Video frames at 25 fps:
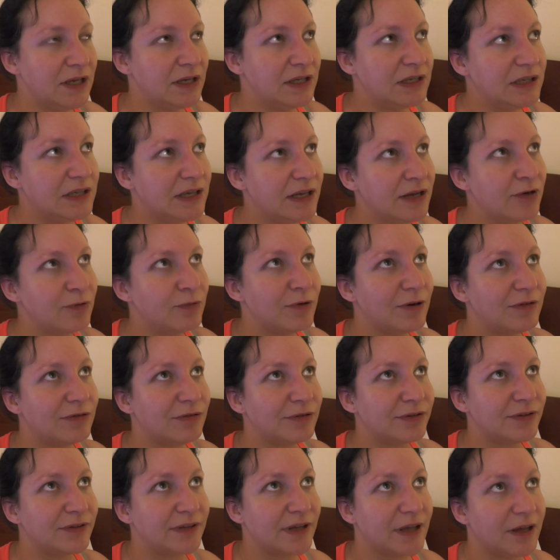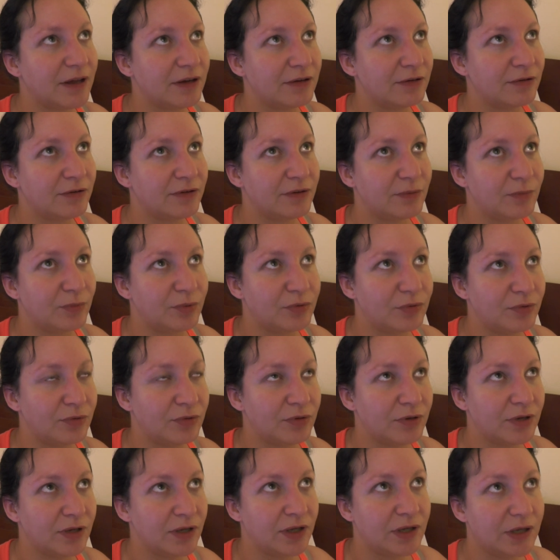hier ou avant-hier, je sais
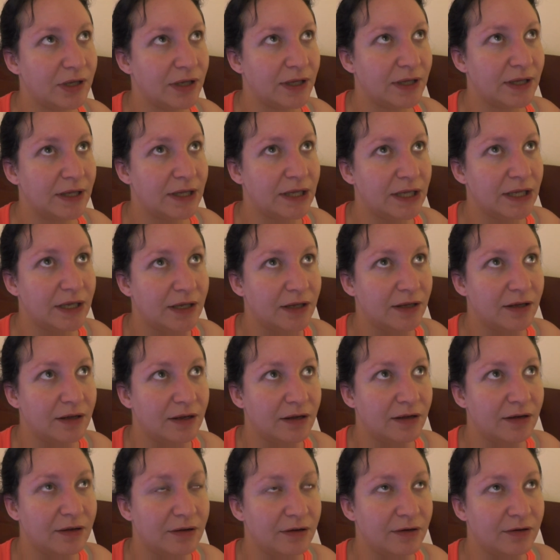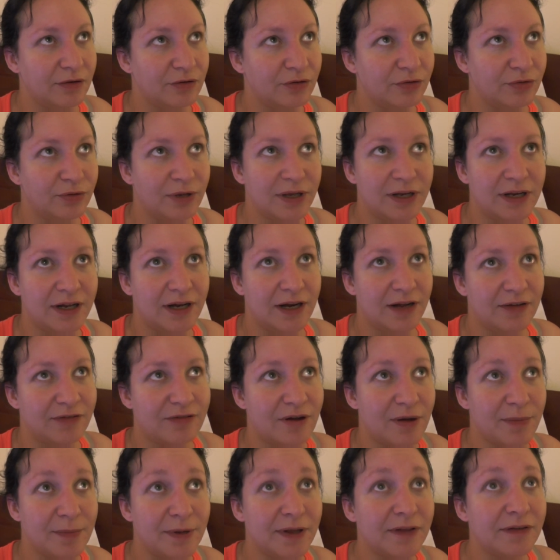plus, euh, je suis allée à la
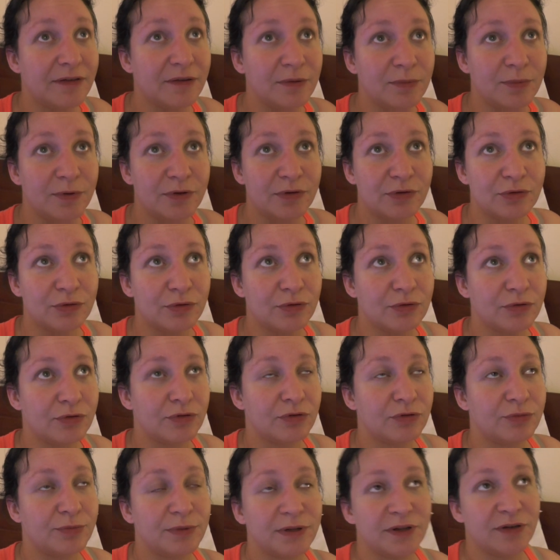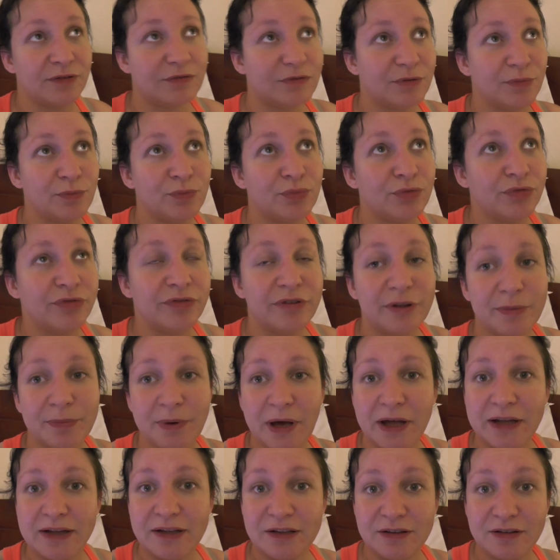pharmacie parce que je m'étais fait bouffer
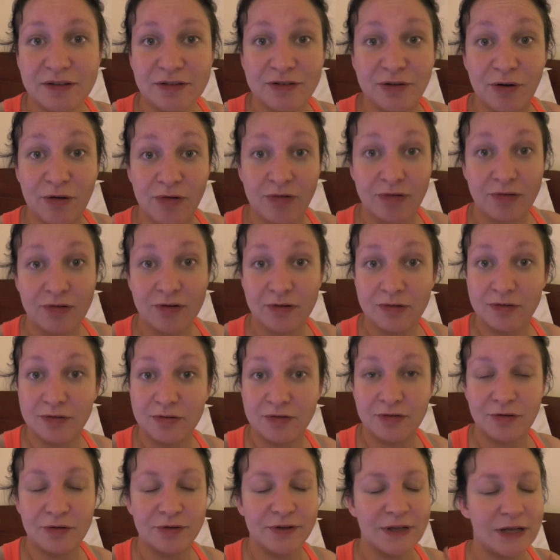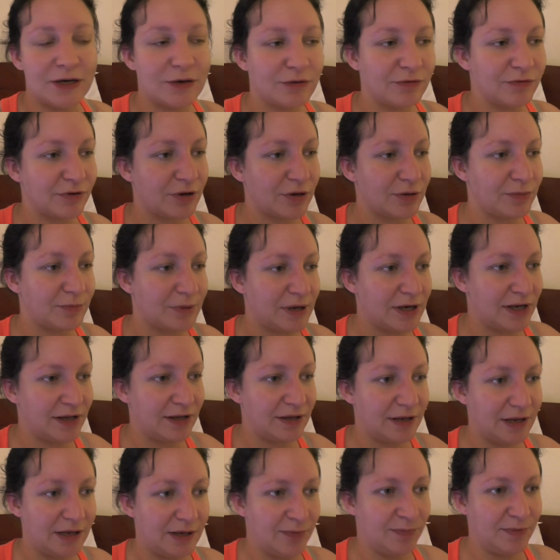par des temps euh, en allant faire une
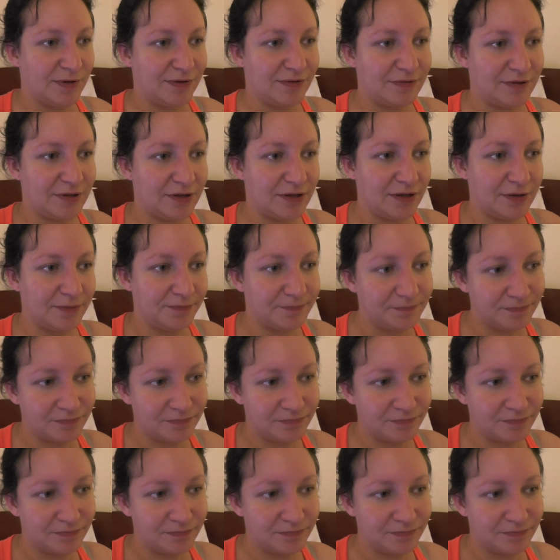balade avec mes filles.